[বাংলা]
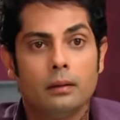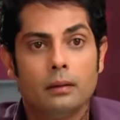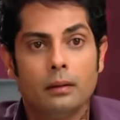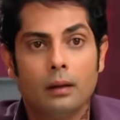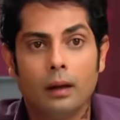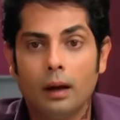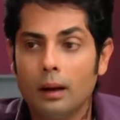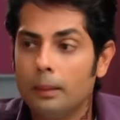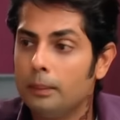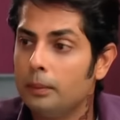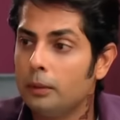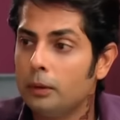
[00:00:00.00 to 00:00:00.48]

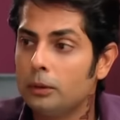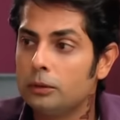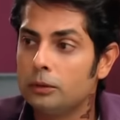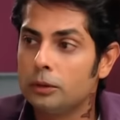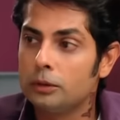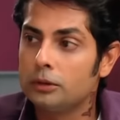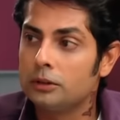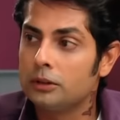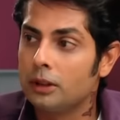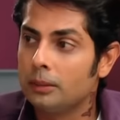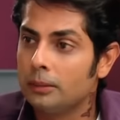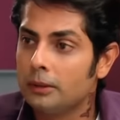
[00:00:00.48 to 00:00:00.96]
আপনারা
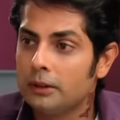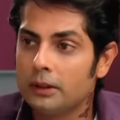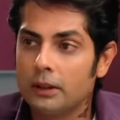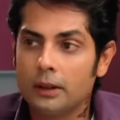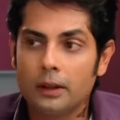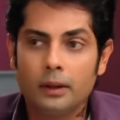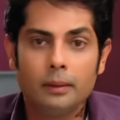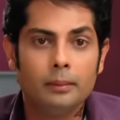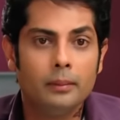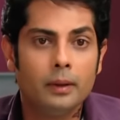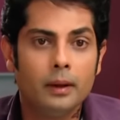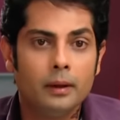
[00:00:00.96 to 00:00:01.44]
যেটা
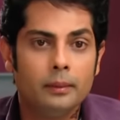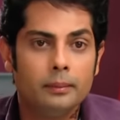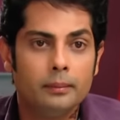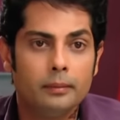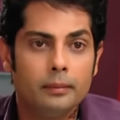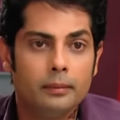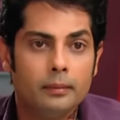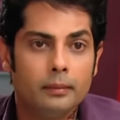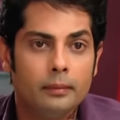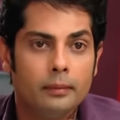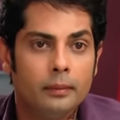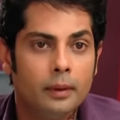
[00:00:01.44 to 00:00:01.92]
ভাবছেন আমি
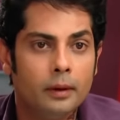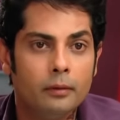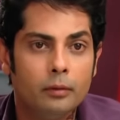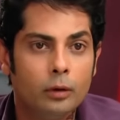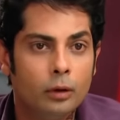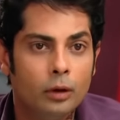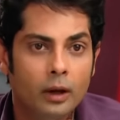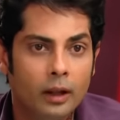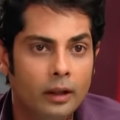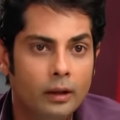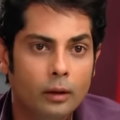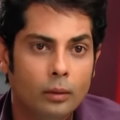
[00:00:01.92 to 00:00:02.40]

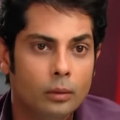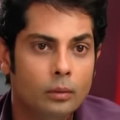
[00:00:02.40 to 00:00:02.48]
আমি তা